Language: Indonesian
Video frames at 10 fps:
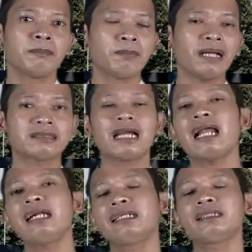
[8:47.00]

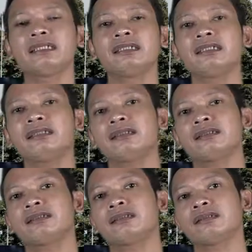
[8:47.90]
Bacalah di sini
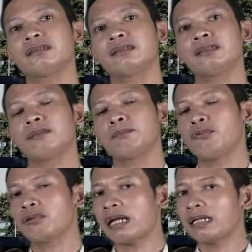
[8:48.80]
bukan